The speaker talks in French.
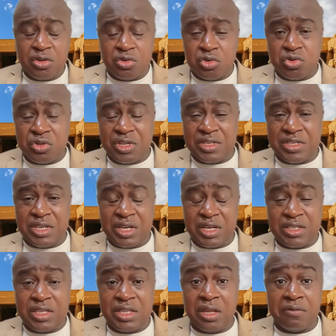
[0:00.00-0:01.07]
ce sont des
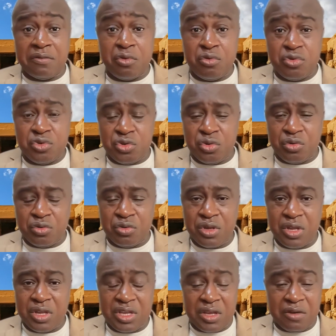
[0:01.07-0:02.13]
énergies d'évolution
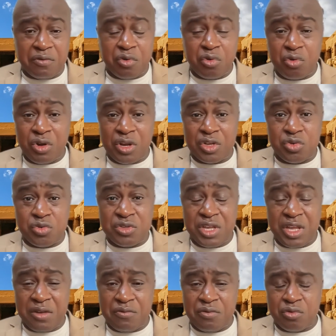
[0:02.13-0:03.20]
qui veulent que les
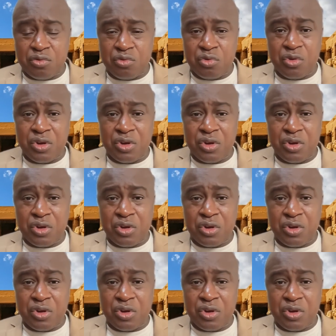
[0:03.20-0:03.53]
choses évoluent,